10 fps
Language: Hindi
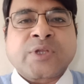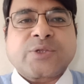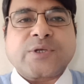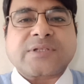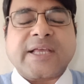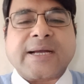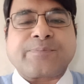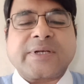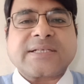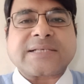तो इसलिए
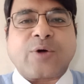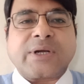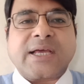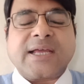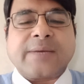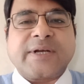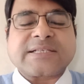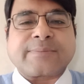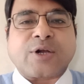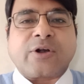कंपनी साउंड है अभी
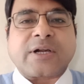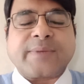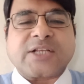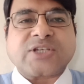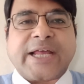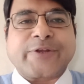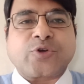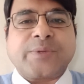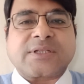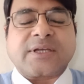दिसंबर क्वार्टर भी अच्छा आने की
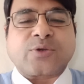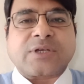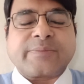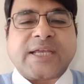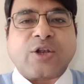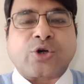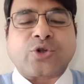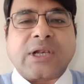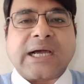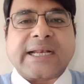उम्मीद है क्योंकि अभी के
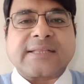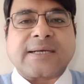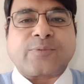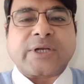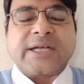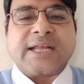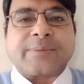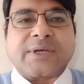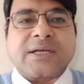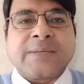लॉकडाउन लगा नहीं था पूरे इंडिया
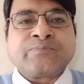में